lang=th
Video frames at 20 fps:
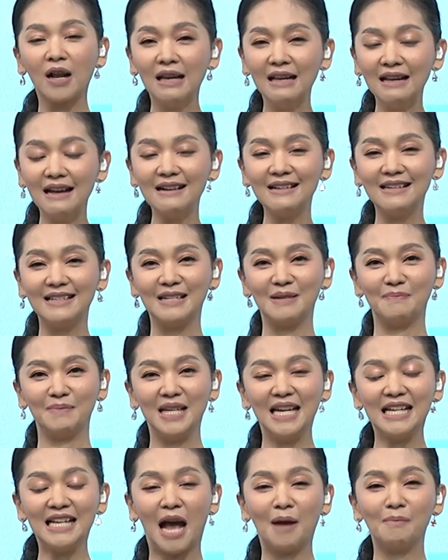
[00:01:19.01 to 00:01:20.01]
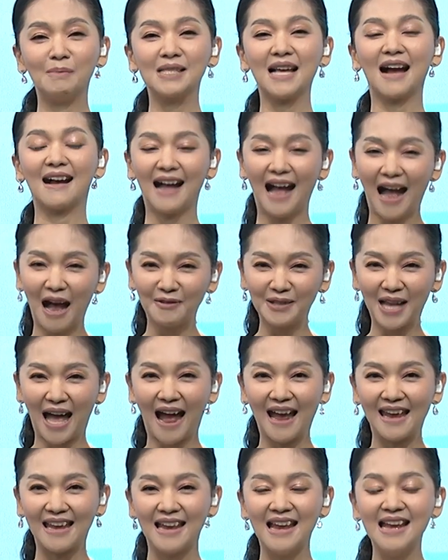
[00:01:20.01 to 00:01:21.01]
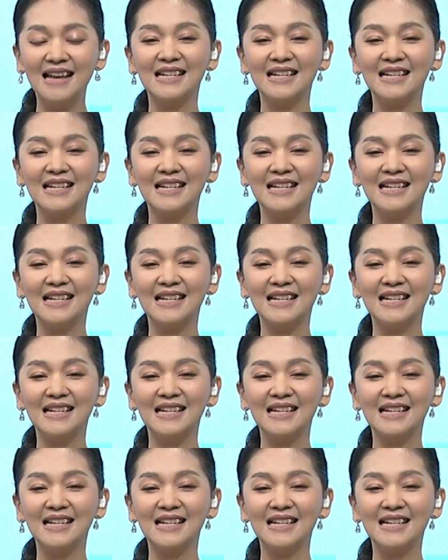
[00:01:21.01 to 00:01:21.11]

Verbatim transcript: เครื่องดื่มที่ทำจากข้าวไทย